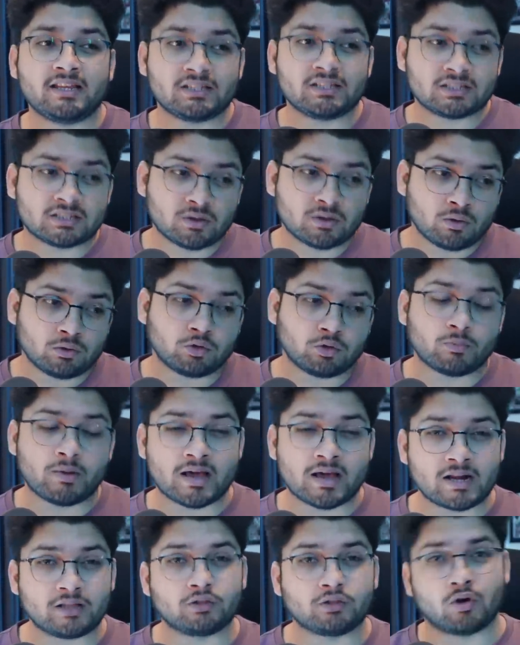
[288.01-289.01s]
इसको
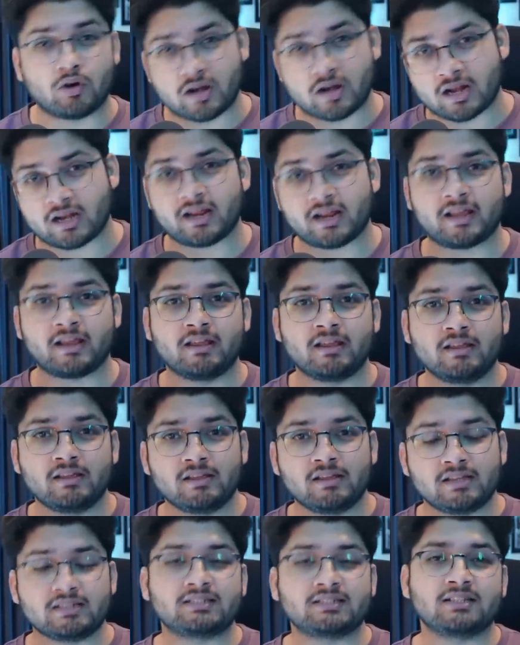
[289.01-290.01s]
दोबारा दोहराना है
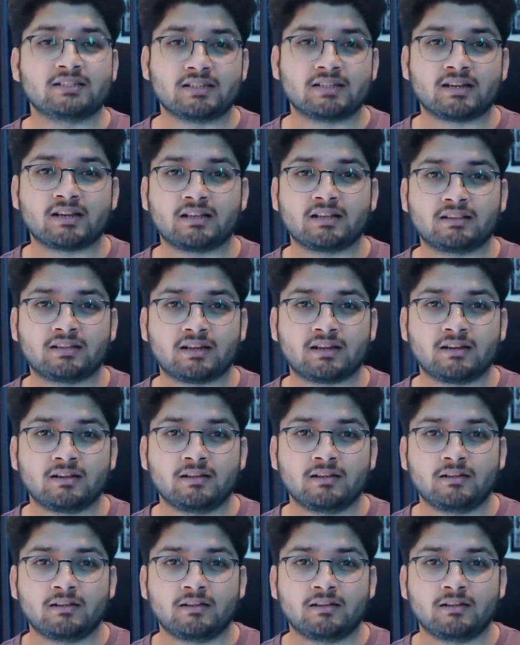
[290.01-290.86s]
इस सीज़न के अंदर